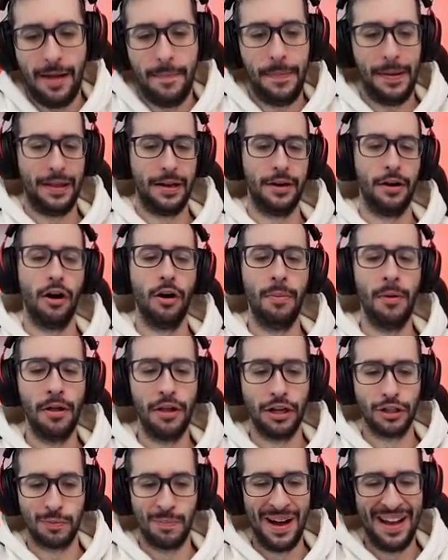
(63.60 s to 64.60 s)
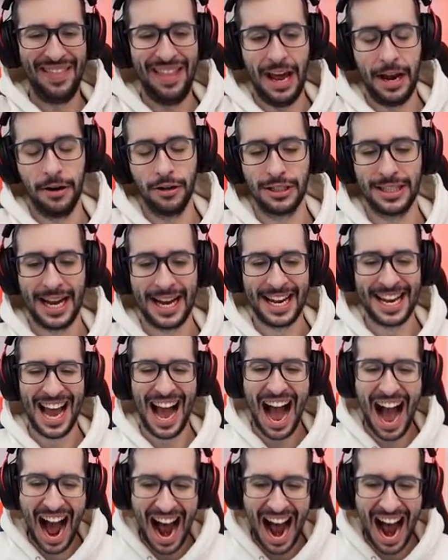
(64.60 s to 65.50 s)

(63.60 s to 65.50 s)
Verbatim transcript: despedirnos como Dios manda, ¿no? Sería